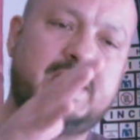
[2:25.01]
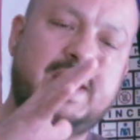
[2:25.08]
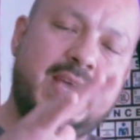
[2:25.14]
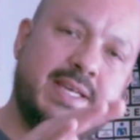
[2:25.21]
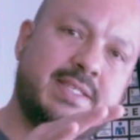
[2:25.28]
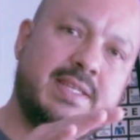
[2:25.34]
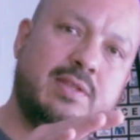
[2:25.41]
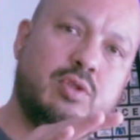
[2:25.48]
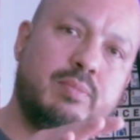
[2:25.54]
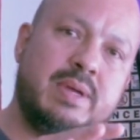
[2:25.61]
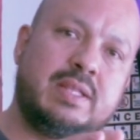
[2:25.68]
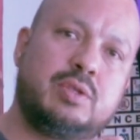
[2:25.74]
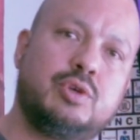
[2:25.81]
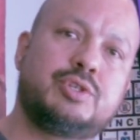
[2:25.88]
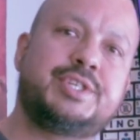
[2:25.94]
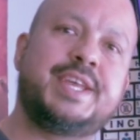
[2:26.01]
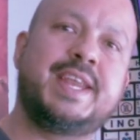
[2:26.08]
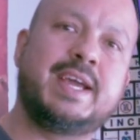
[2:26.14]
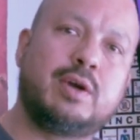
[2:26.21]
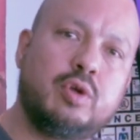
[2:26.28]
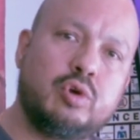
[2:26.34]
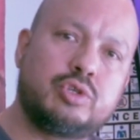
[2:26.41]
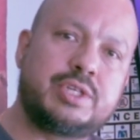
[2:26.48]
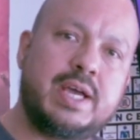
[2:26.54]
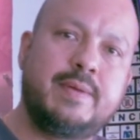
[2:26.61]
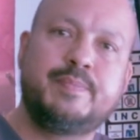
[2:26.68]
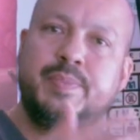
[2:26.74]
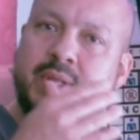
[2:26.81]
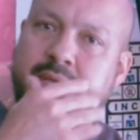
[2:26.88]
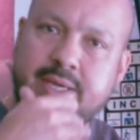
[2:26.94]
y este endometrio se
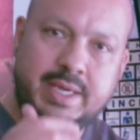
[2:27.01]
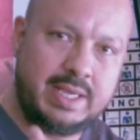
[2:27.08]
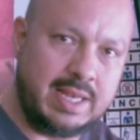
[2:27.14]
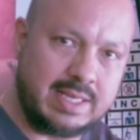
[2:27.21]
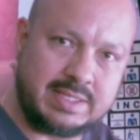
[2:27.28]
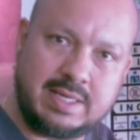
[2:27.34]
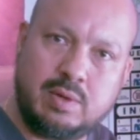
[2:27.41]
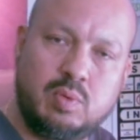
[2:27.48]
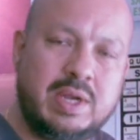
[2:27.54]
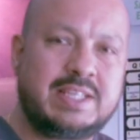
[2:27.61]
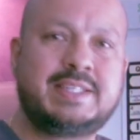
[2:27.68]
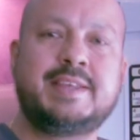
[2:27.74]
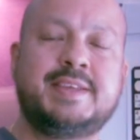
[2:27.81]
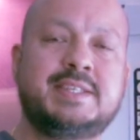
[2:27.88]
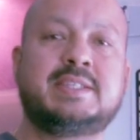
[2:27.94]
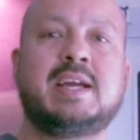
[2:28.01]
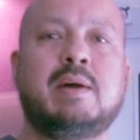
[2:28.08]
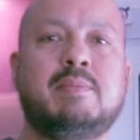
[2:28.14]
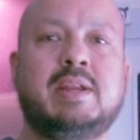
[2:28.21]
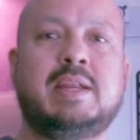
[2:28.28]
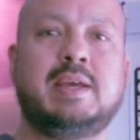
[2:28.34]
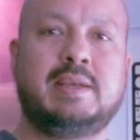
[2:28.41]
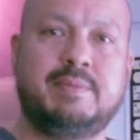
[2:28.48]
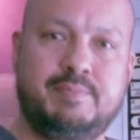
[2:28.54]
necrosa y las células se descaman,